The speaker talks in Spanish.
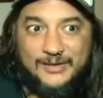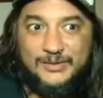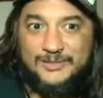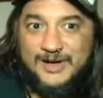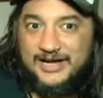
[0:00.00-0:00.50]
De
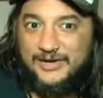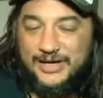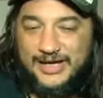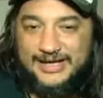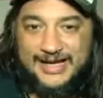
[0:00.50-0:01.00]
última
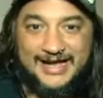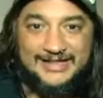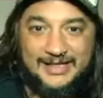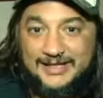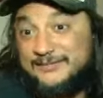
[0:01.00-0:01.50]
creo que la
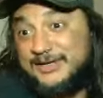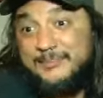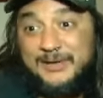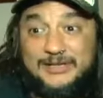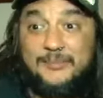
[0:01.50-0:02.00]
gente
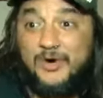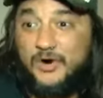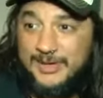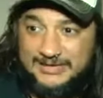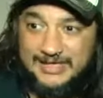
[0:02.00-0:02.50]
respeta un
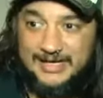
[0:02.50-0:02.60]
poco más a,